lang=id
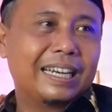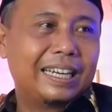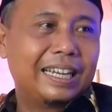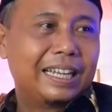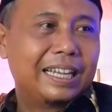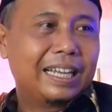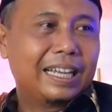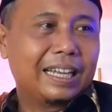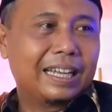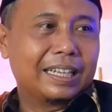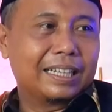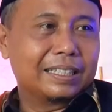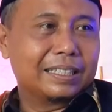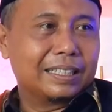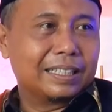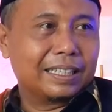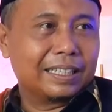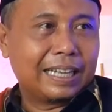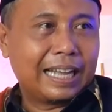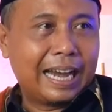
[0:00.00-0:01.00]
dada yang
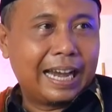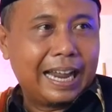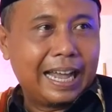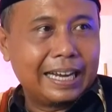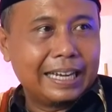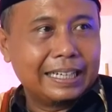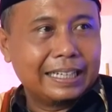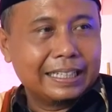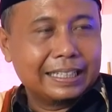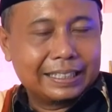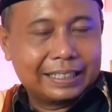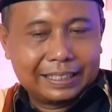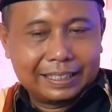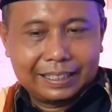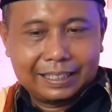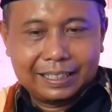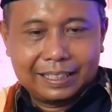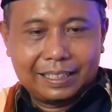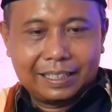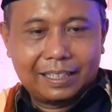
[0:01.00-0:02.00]
kanan
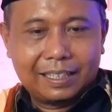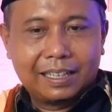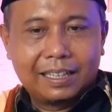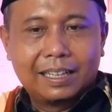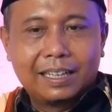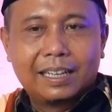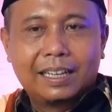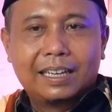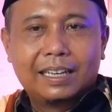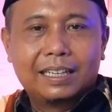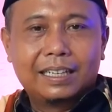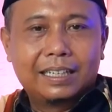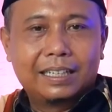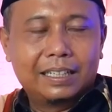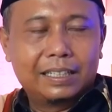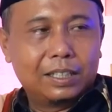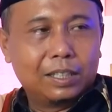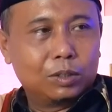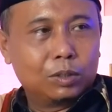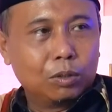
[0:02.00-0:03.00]

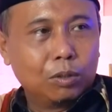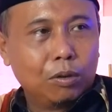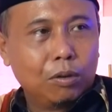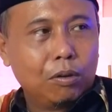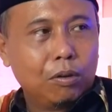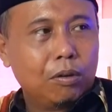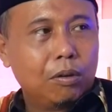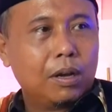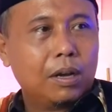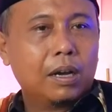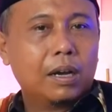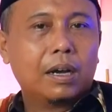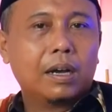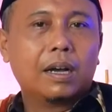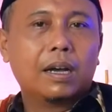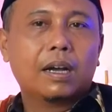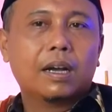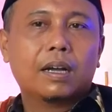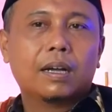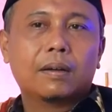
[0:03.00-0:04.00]
di situ
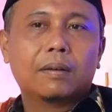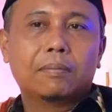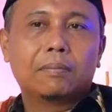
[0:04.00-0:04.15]
uh,